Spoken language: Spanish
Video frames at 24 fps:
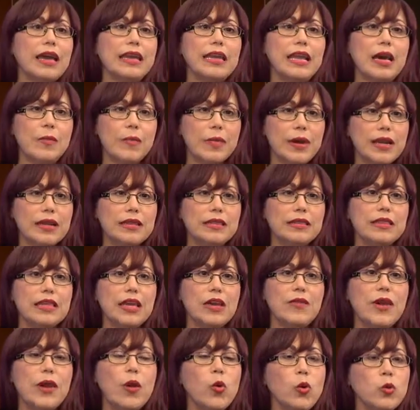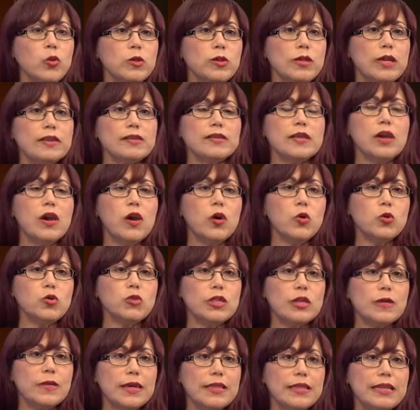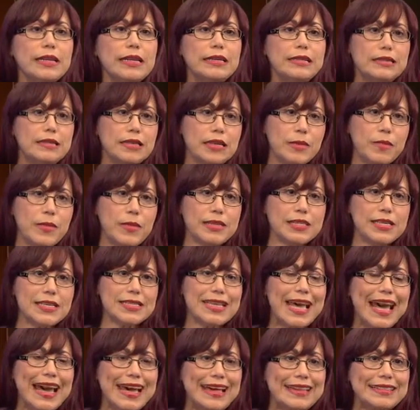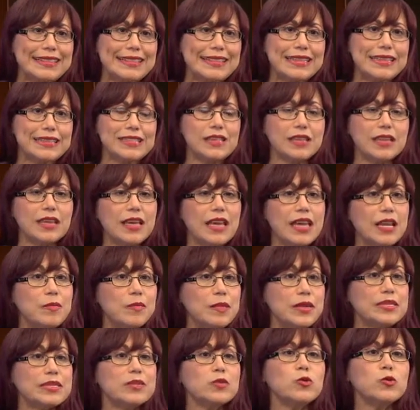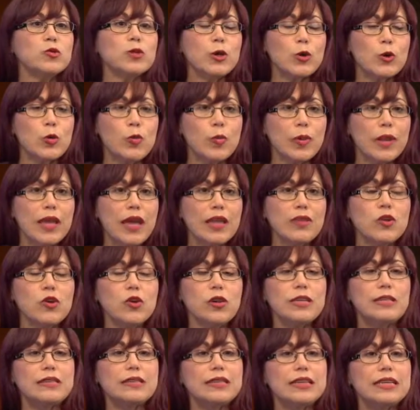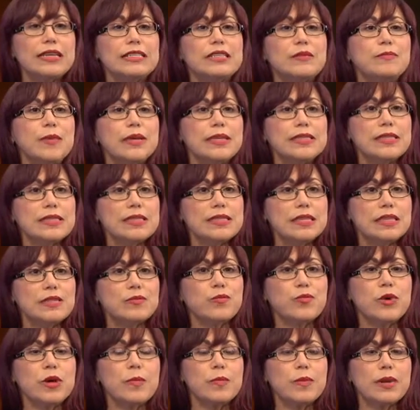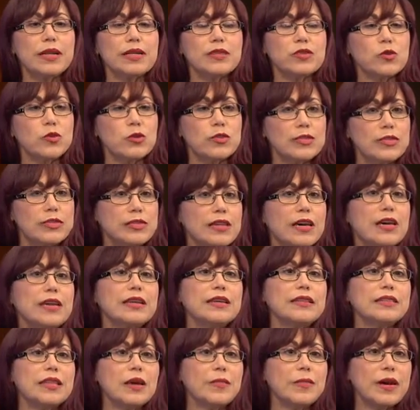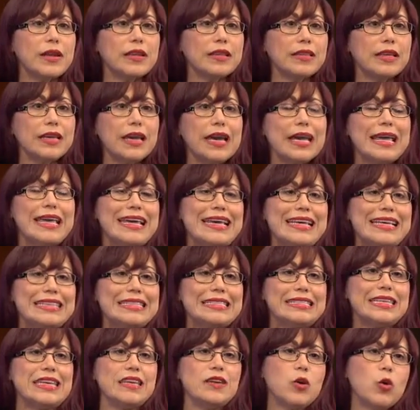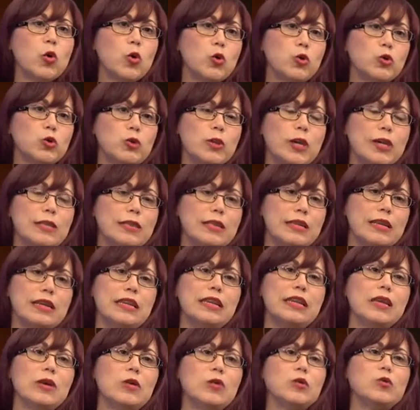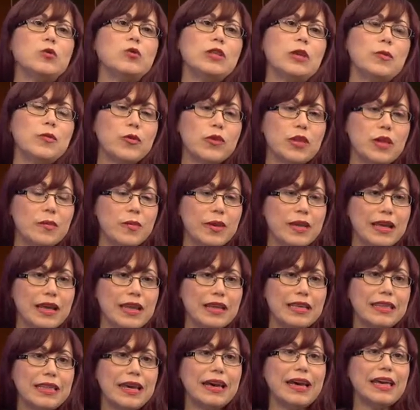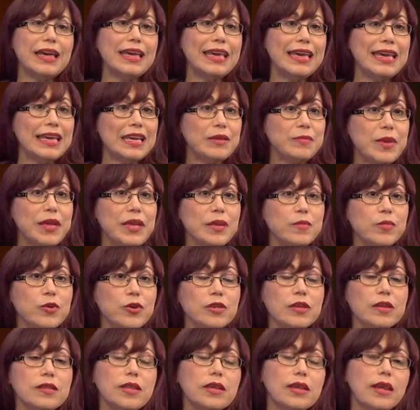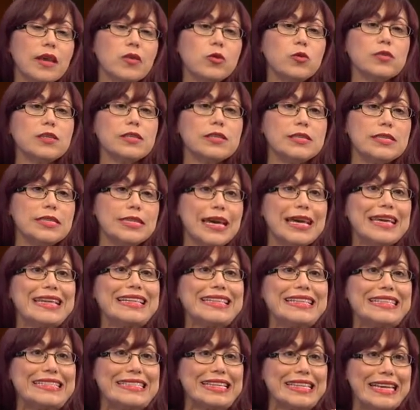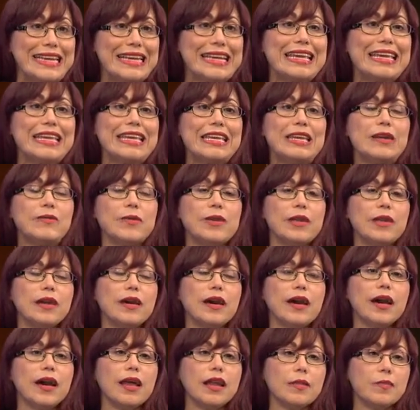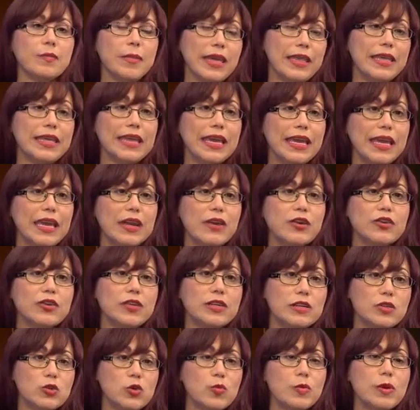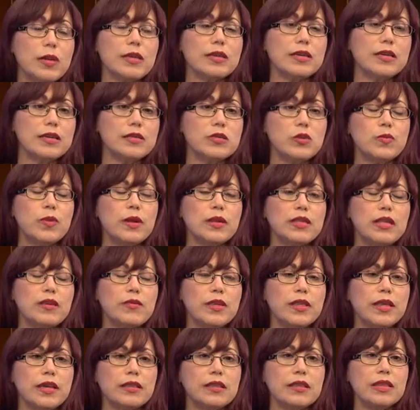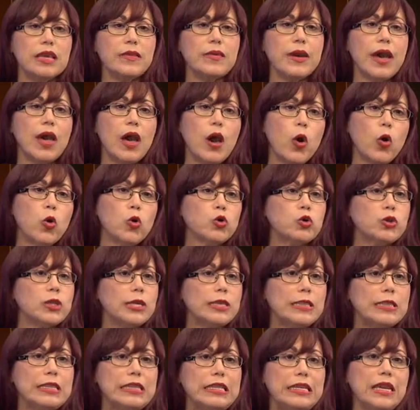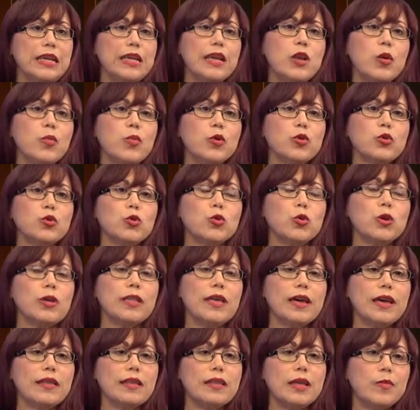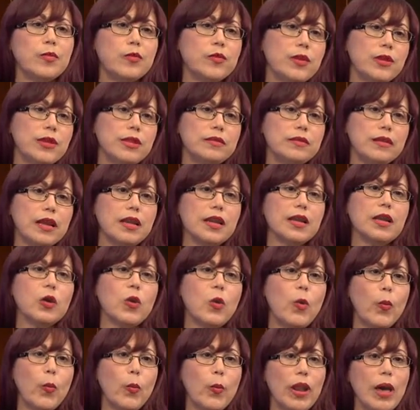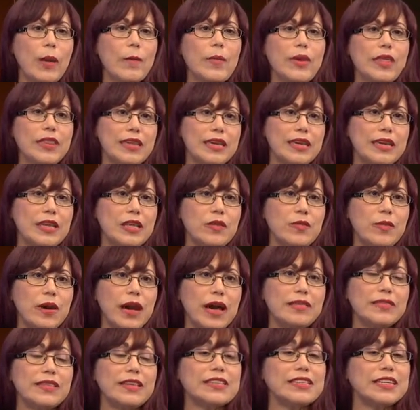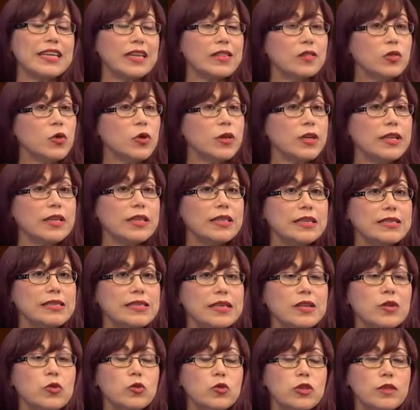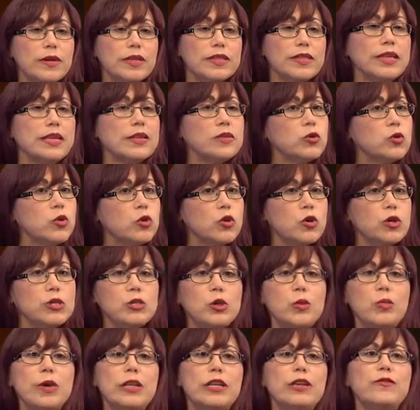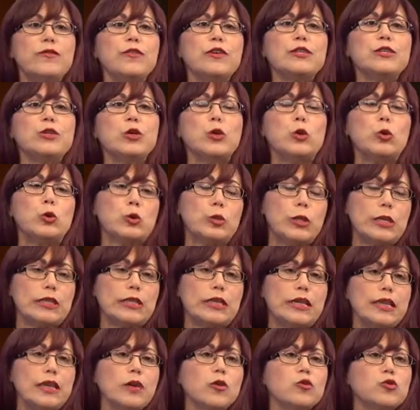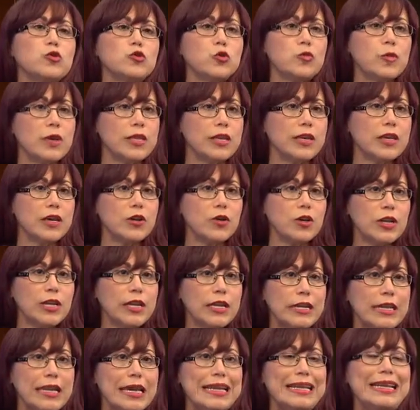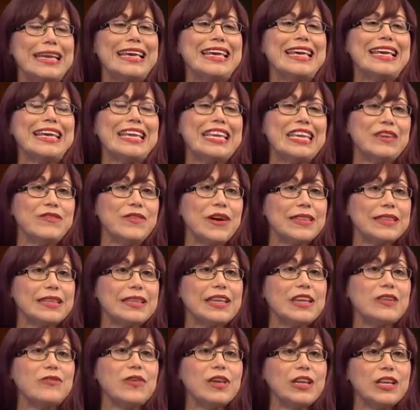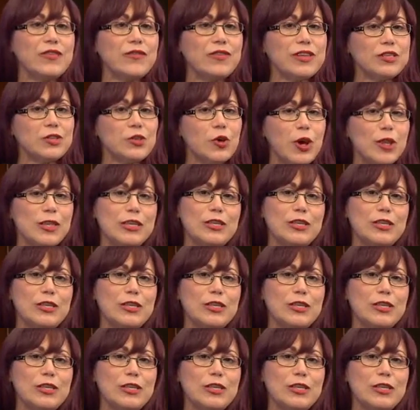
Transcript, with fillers: A y la parte B juntas, usted va a tener tres meses antes, el mes que usted cumpleaños y tres meses después para solicitar esta parte A sin usted tener ningún tipo de penalidad. Es bien importante que al usted ya ser elegible al Medicare, tener su parte A y su parte B activa, usted tiene la oportunidad de poder entrar en un plan Medicare Advantage, que esto quiere decir que usted va a tener todos esos beneficios que usted tiene con su Medicare original y va a tener beneficios